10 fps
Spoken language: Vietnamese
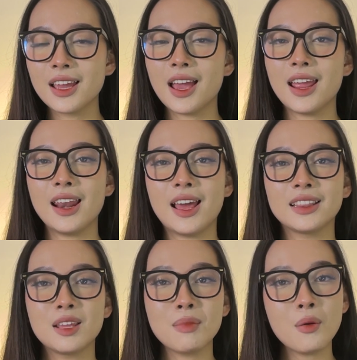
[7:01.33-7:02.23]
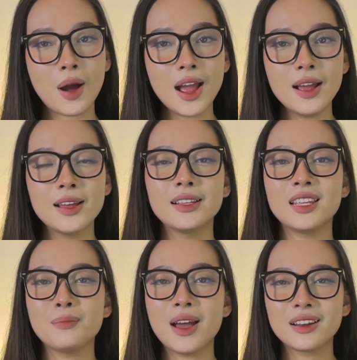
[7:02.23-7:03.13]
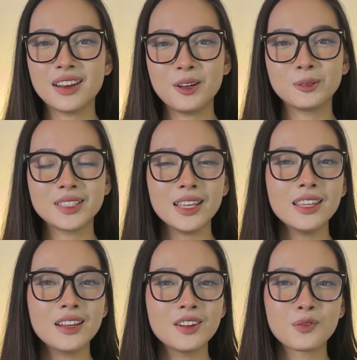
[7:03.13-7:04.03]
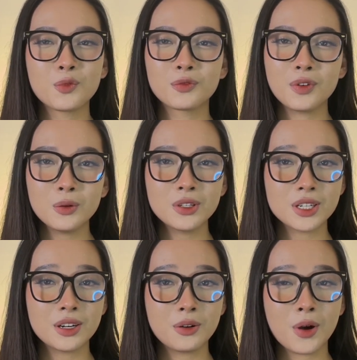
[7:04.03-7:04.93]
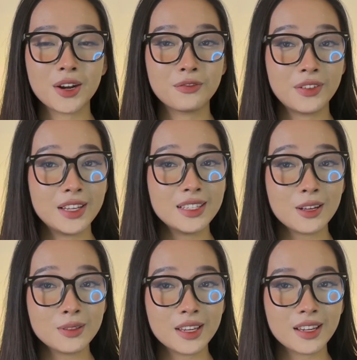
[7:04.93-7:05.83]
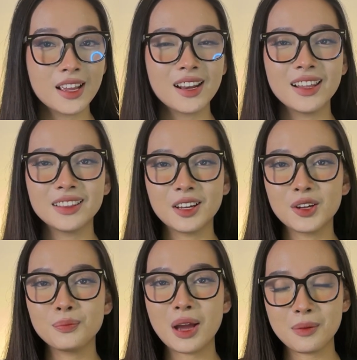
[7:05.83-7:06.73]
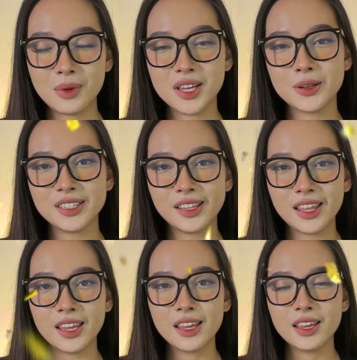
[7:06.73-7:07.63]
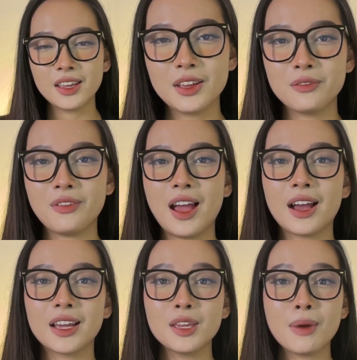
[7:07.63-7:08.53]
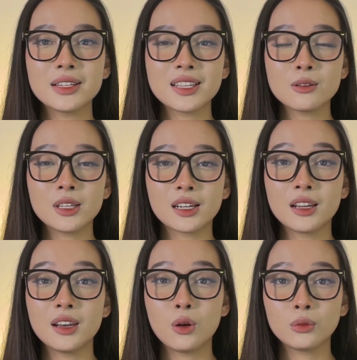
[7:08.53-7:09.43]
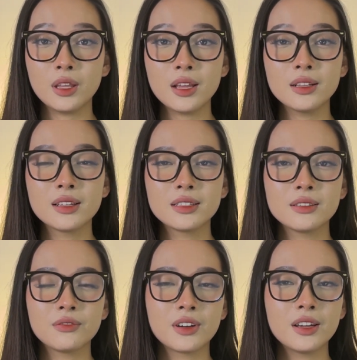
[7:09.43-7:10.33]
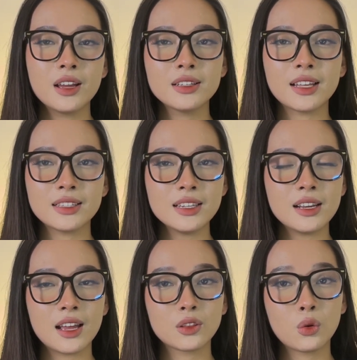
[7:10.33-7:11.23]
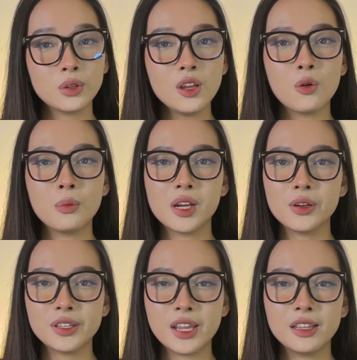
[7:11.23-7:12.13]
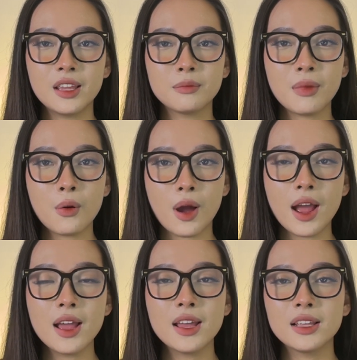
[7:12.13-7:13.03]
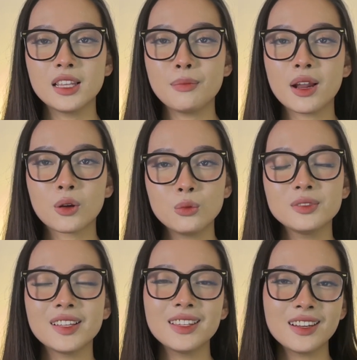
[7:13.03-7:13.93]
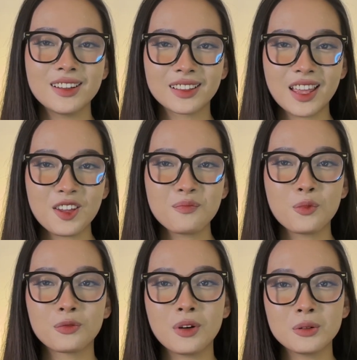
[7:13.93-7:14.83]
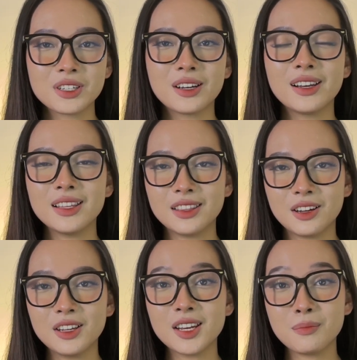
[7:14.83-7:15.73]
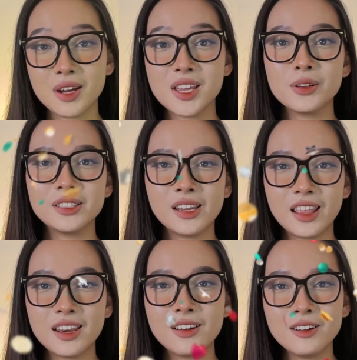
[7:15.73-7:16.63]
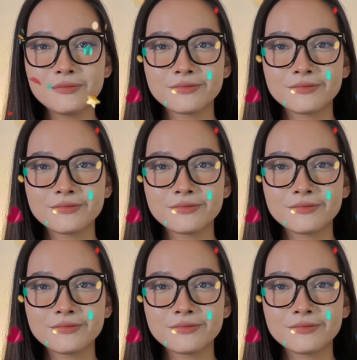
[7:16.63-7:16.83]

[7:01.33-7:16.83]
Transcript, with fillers: hay là tiền mã hóa, thì bạn đều sẽ nhận được một voucher hoàn phí giao dịch lên tới ba mươi U S D T. Và khi bạn giao dịch lần đầu tiên với giá trị là tối thiểu mười U S D tiền mã hóa, thì bạn cũng sẽ nhận được thêm một voucher lên tới năm mươi U S D T nữa.